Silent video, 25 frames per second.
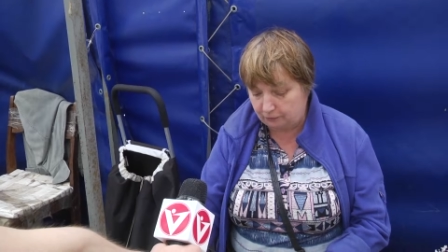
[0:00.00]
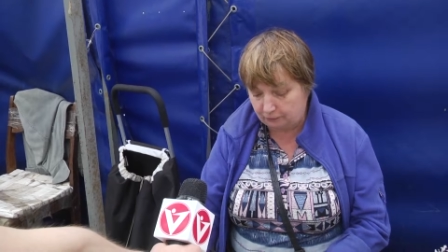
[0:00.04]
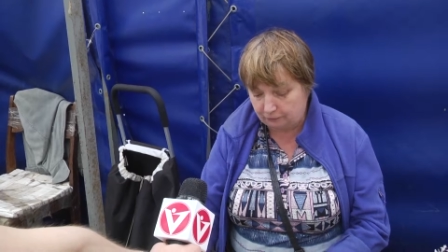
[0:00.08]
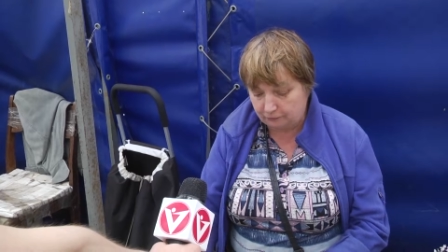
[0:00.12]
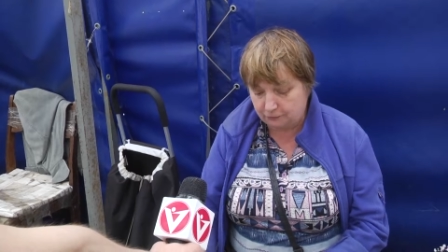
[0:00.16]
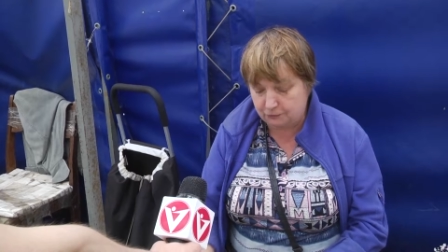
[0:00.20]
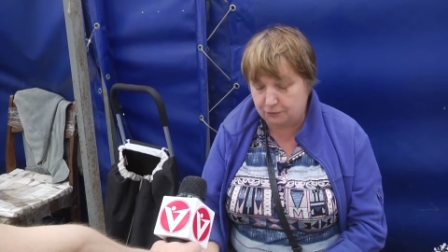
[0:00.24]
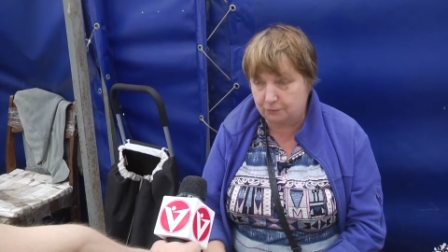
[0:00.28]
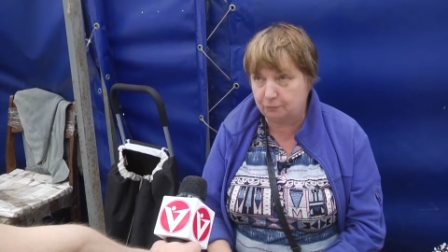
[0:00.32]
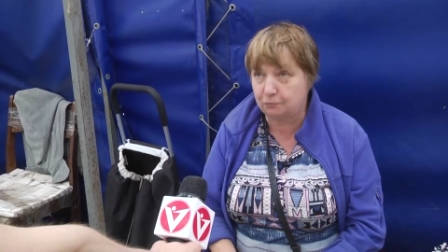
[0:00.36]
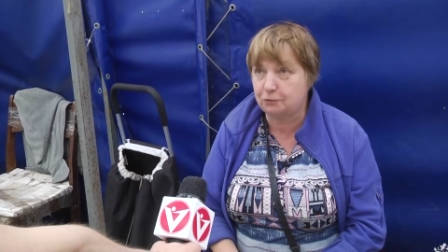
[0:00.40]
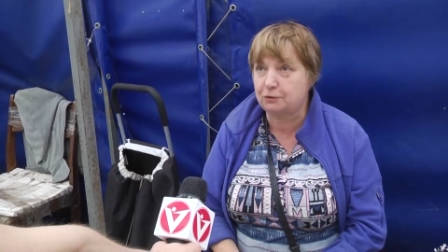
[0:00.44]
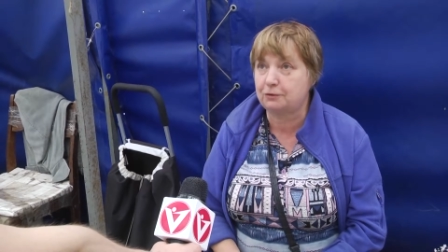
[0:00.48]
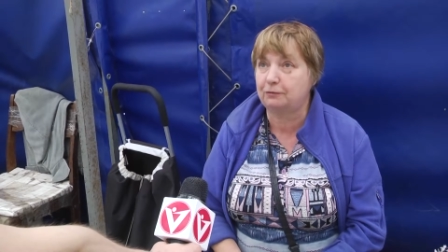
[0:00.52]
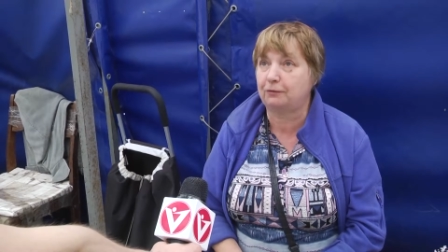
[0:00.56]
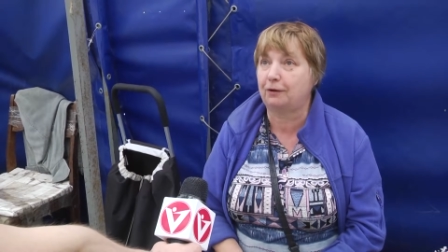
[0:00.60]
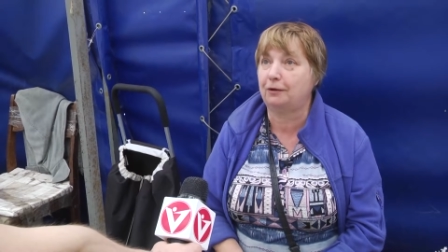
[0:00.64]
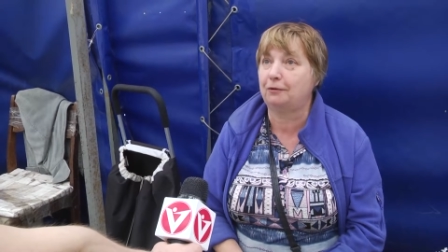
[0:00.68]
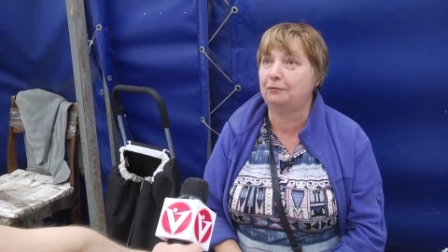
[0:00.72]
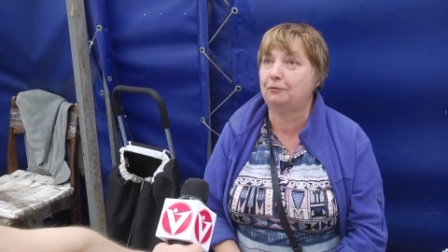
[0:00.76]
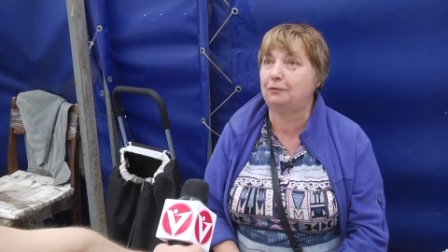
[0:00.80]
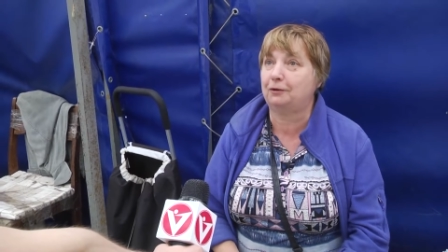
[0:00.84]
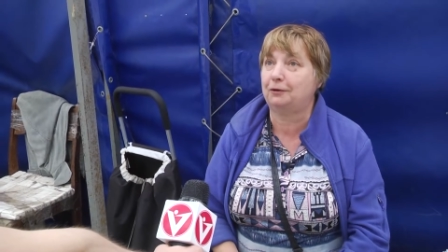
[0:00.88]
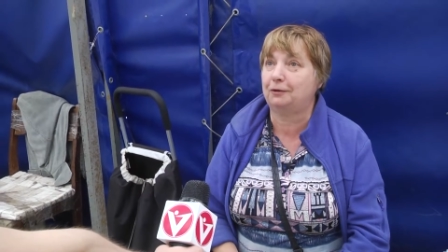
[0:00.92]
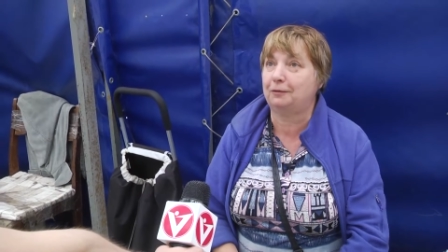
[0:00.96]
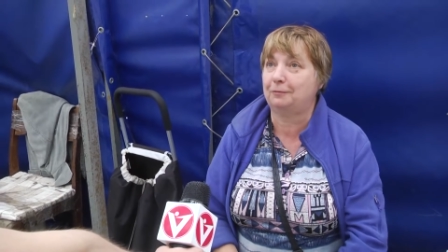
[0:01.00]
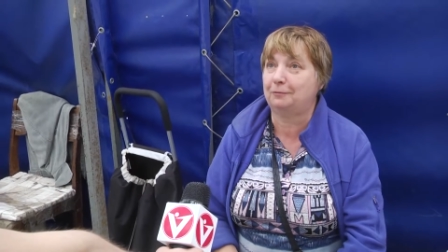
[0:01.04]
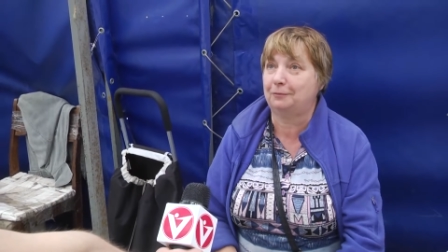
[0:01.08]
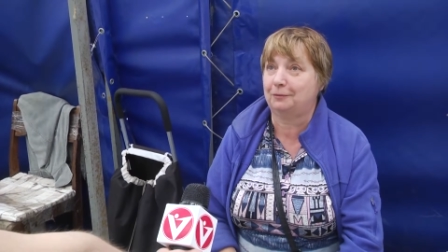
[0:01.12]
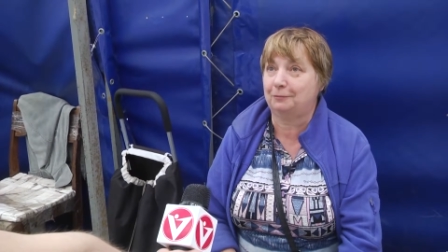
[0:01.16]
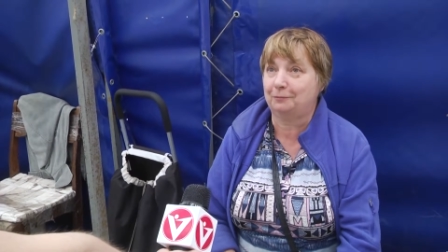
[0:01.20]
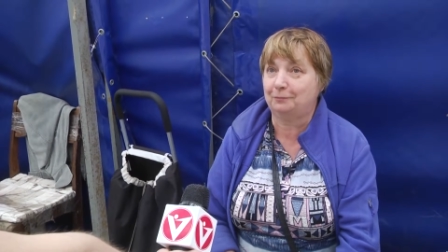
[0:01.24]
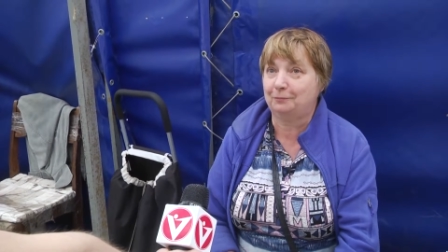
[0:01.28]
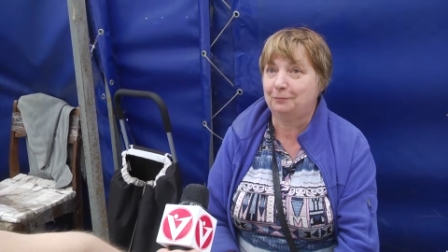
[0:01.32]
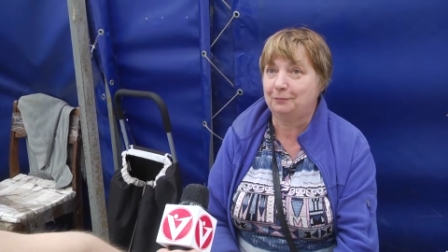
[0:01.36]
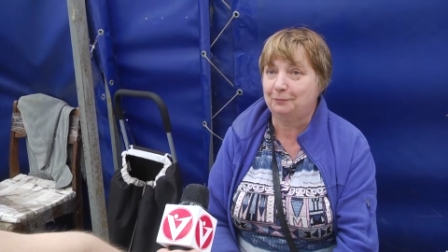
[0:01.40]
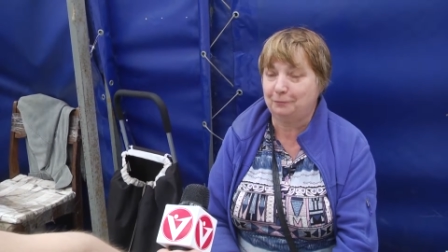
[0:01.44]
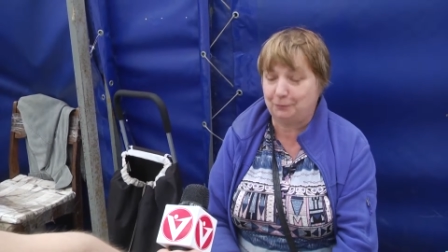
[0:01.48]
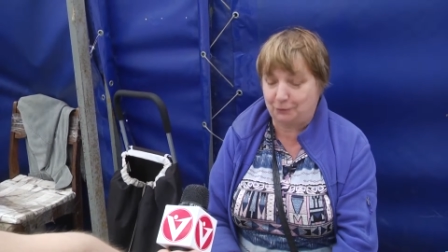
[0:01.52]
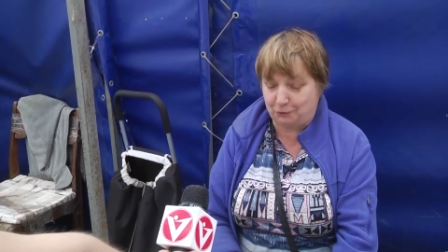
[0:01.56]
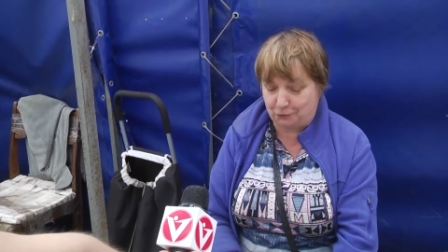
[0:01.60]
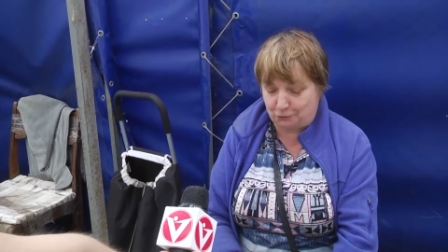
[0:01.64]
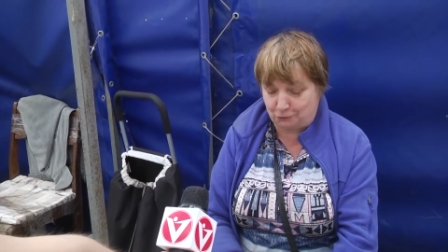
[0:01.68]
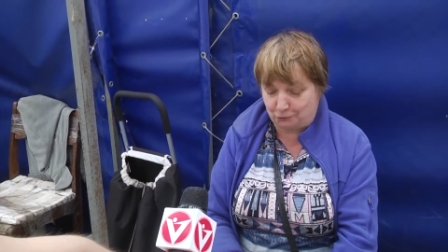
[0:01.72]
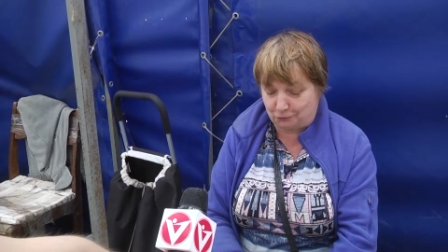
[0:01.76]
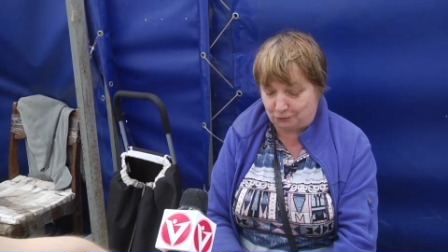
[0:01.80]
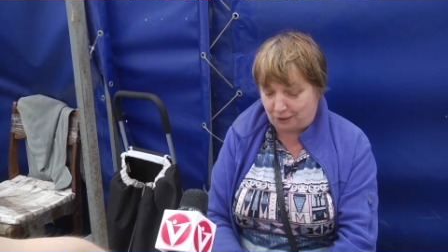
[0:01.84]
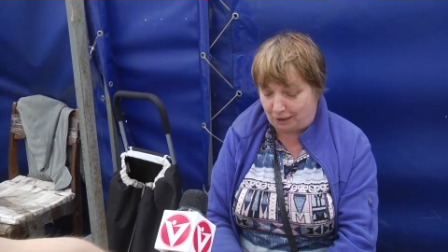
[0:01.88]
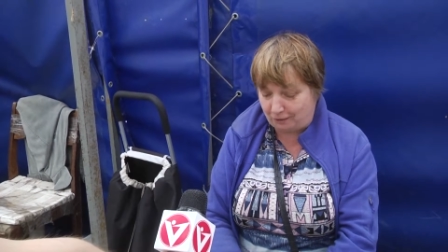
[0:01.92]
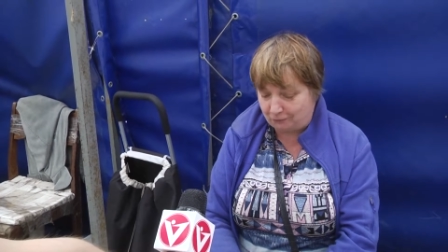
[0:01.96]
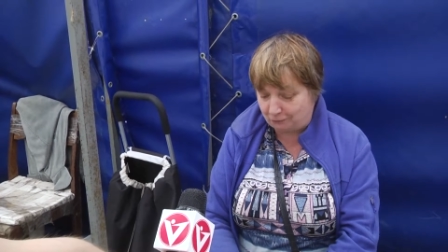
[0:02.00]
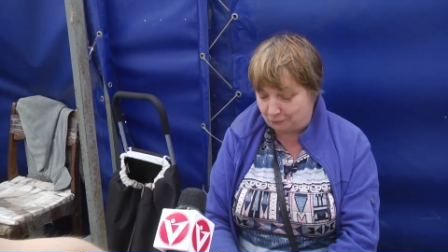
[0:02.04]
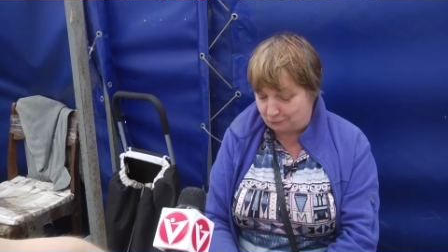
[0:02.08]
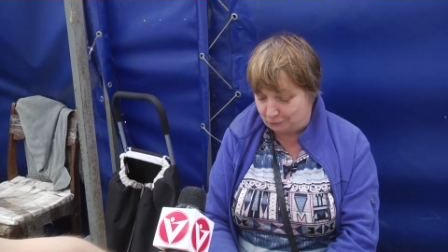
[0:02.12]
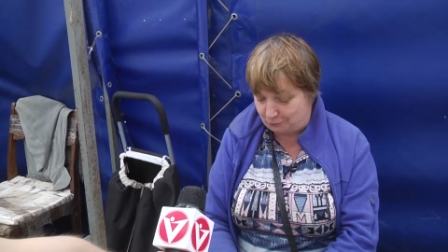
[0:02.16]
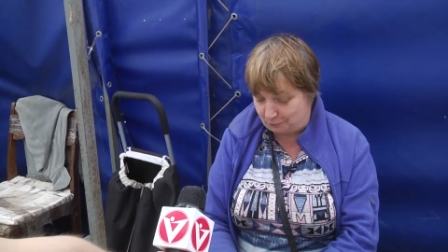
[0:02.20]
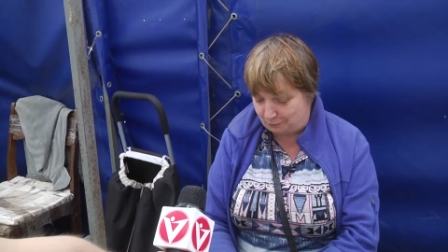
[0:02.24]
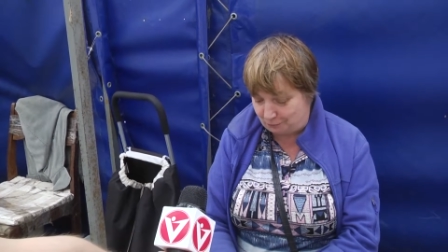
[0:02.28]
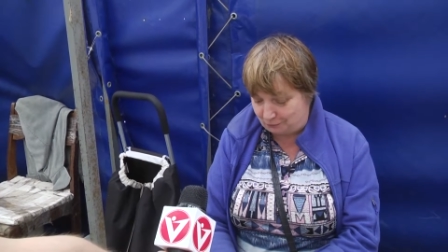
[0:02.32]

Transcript: Всему свое время придет август,